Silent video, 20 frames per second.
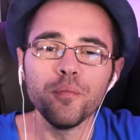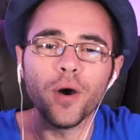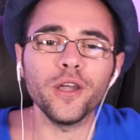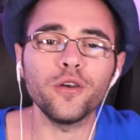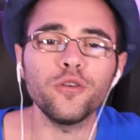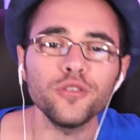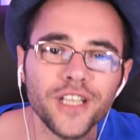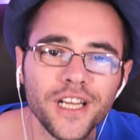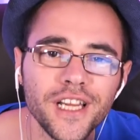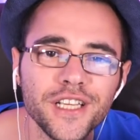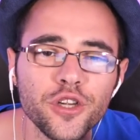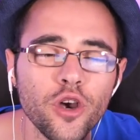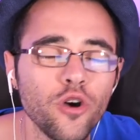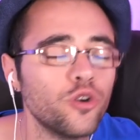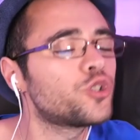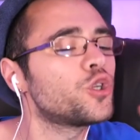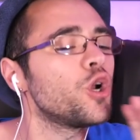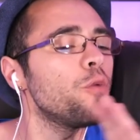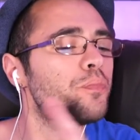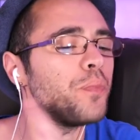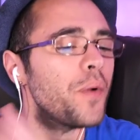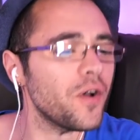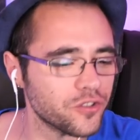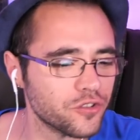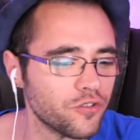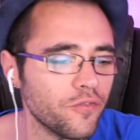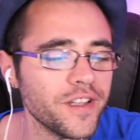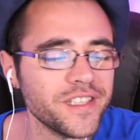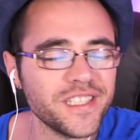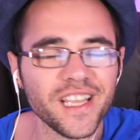Bon, écoutez, les gens, je
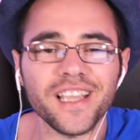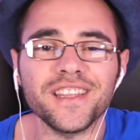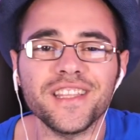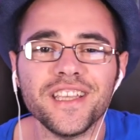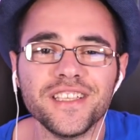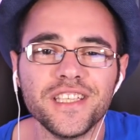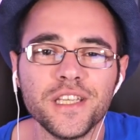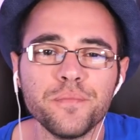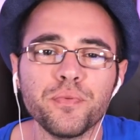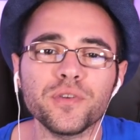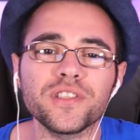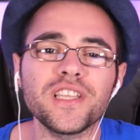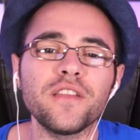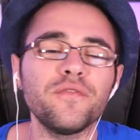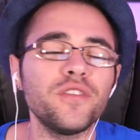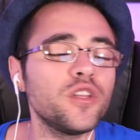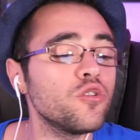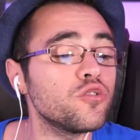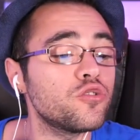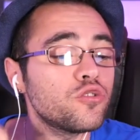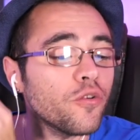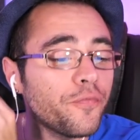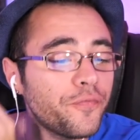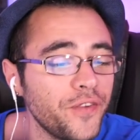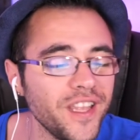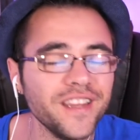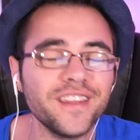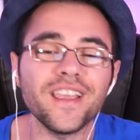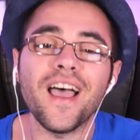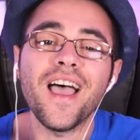pense qu'on va s'arrêter ici pour cette vidéo sur
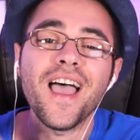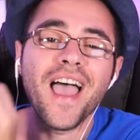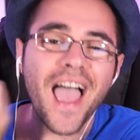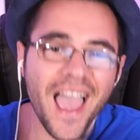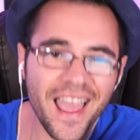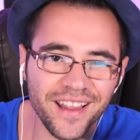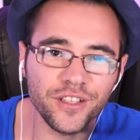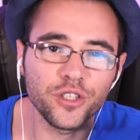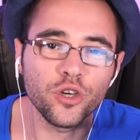Find and